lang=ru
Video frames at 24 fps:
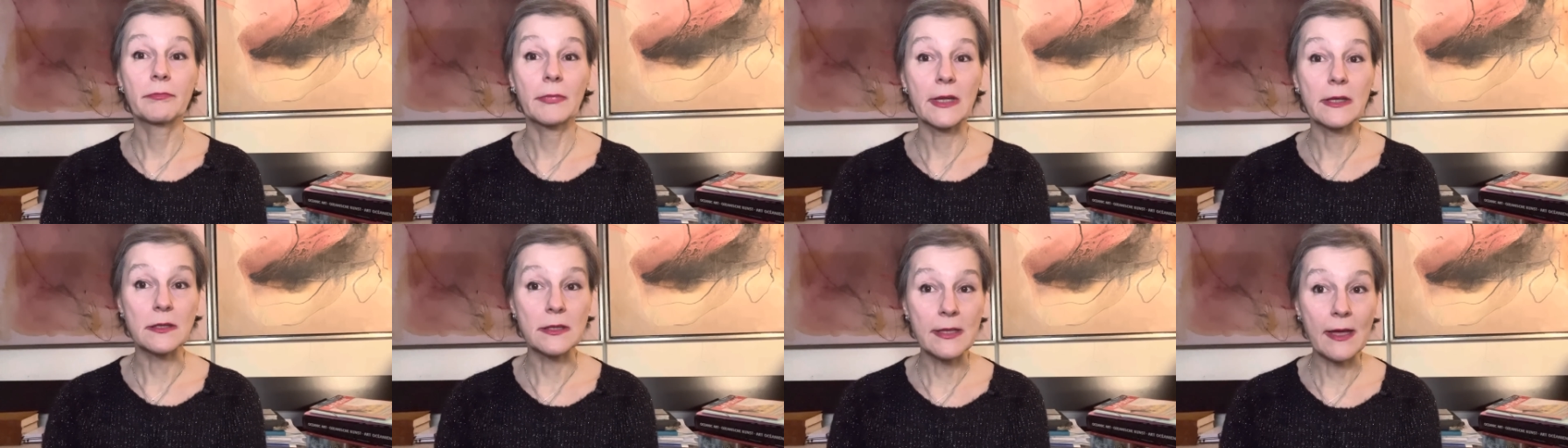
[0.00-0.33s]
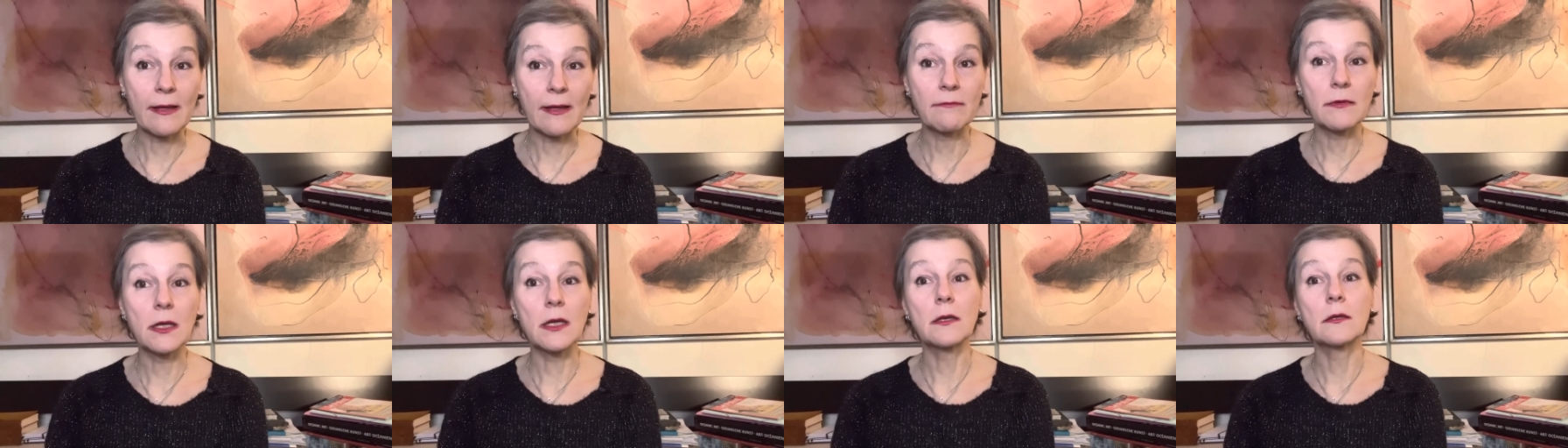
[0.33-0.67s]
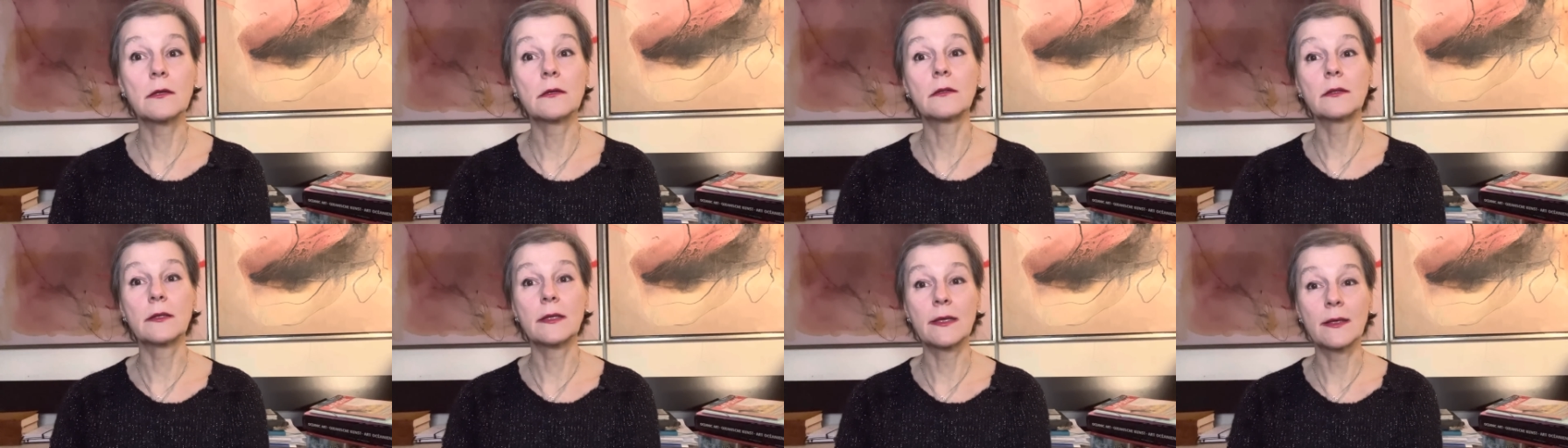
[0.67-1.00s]

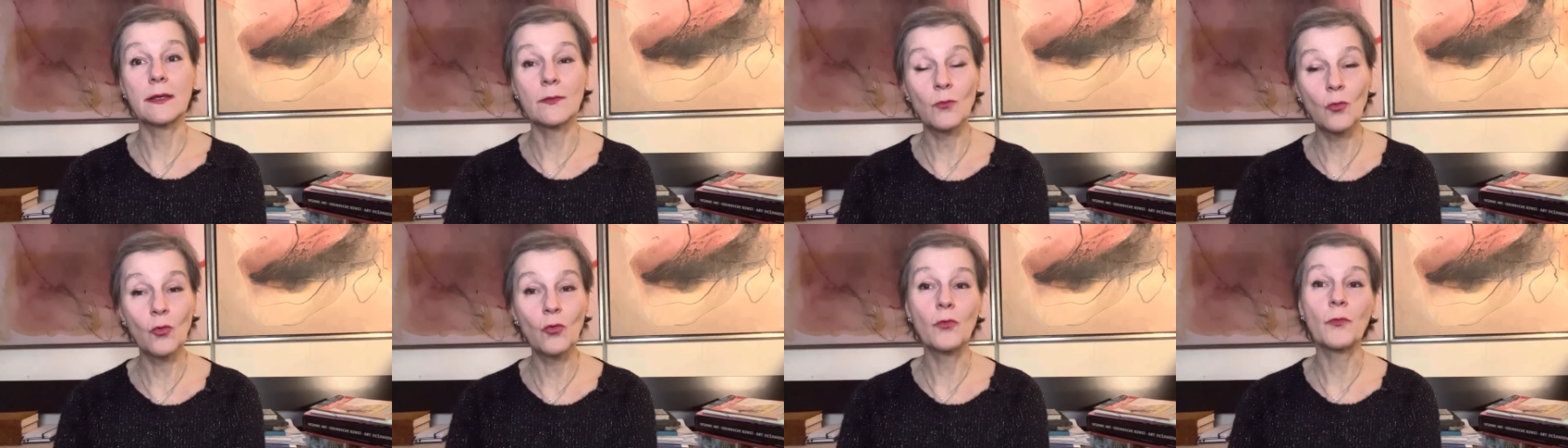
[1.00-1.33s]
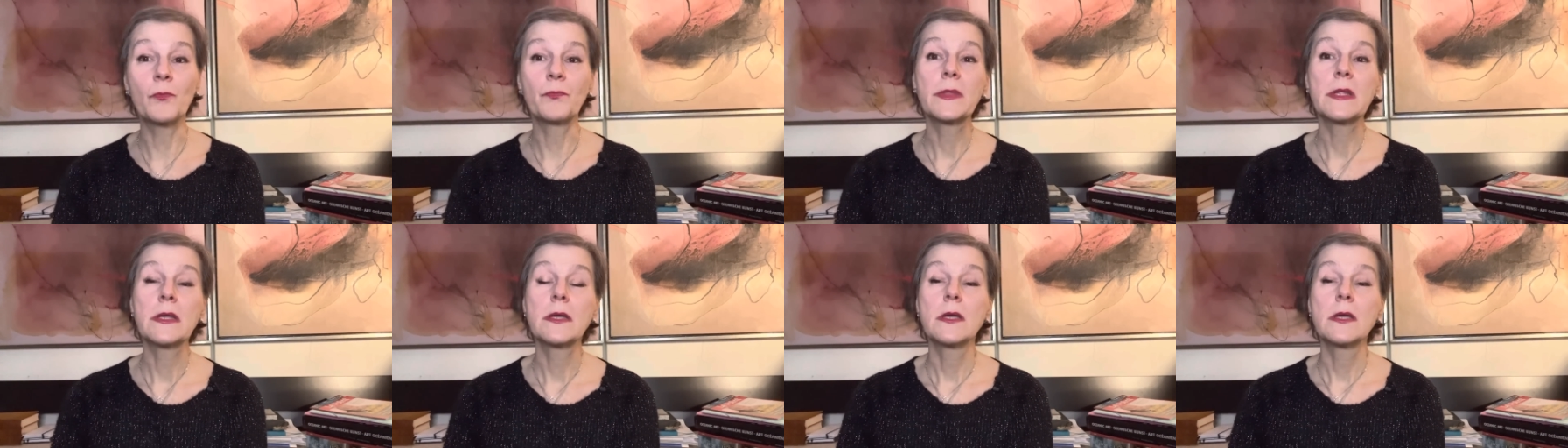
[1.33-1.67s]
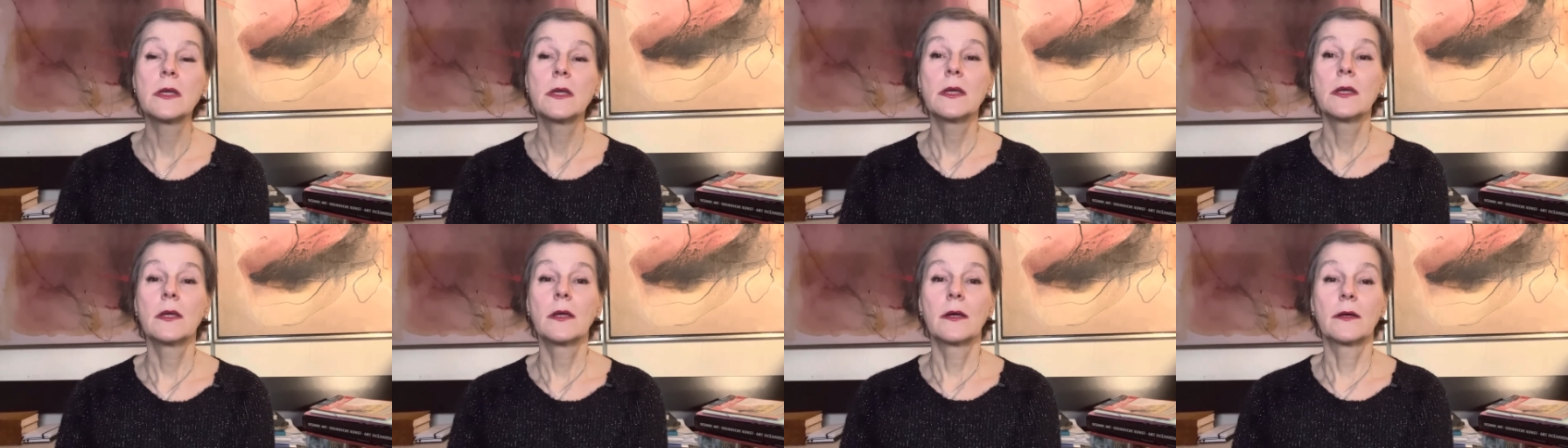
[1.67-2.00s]
доверил ему
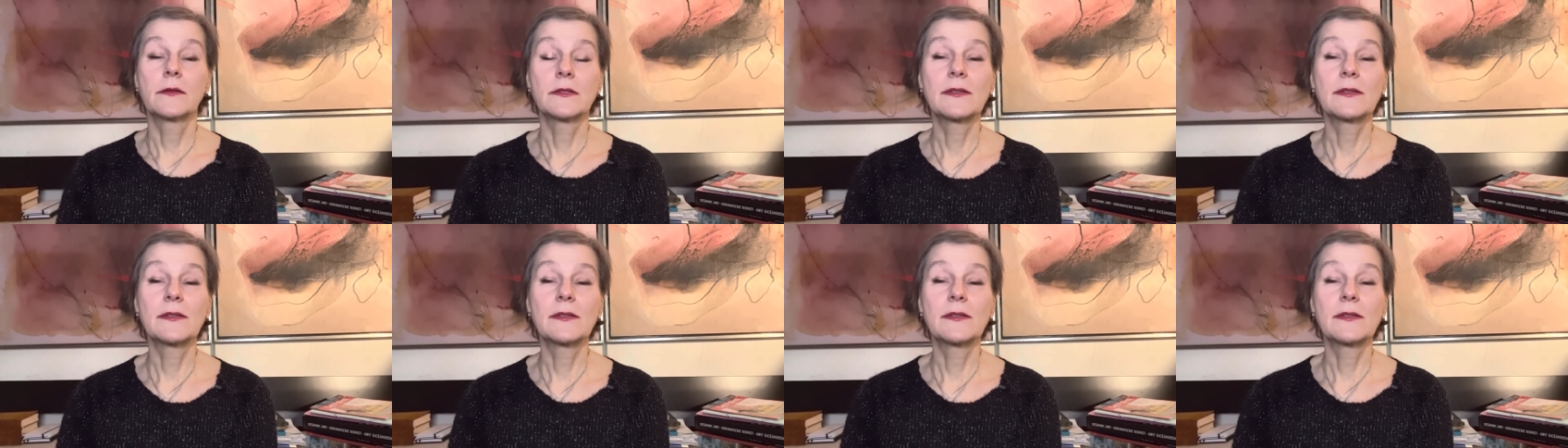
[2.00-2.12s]
в а,